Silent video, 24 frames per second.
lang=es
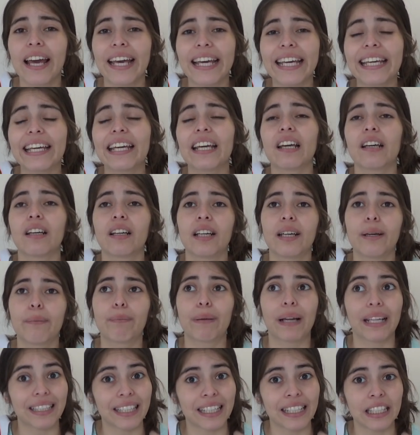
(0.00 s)
y
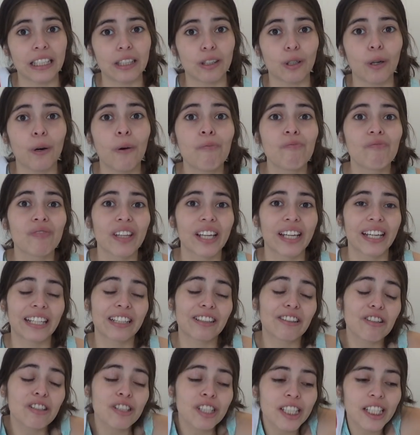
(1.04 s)
platanito.
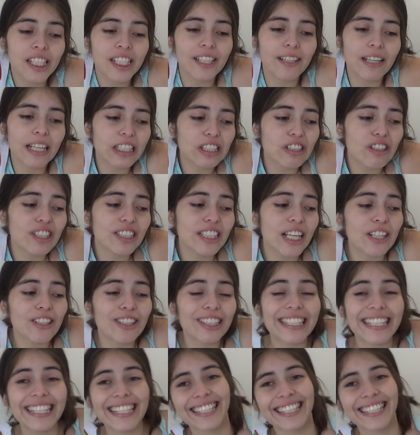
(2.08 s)
Entonces eso desayuné